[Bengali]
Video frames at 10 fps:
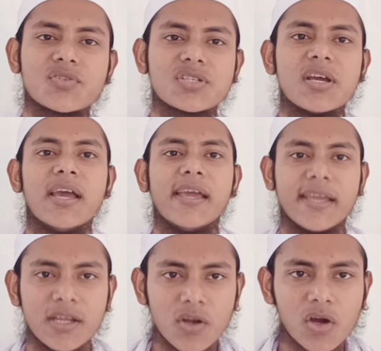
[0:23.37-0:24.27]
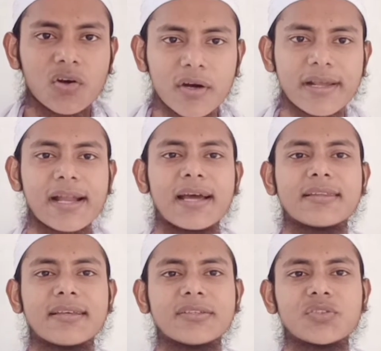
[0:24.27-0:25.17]
মানুষ এই লক্ষ টাকা
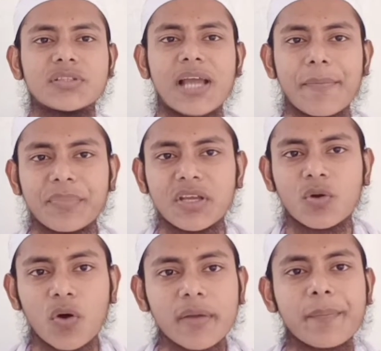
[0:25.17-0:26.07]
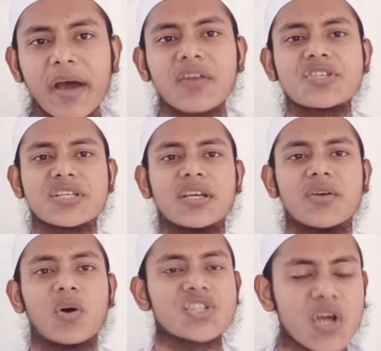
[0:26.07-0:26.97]
দিয়ে যদি আপনি গরিব মানুষকে
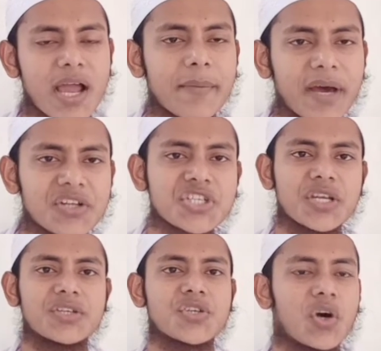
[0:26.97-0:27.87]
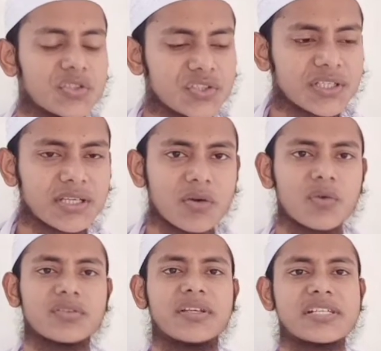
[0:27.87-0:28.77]
অসহায় মানুষকে সহযোগিতা
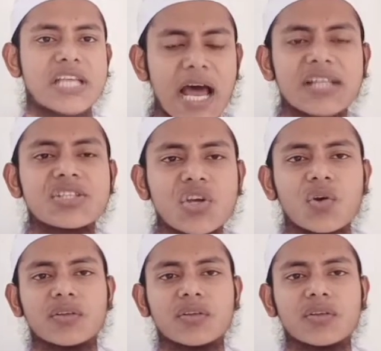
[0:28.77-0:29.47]
করতেন সাহায্য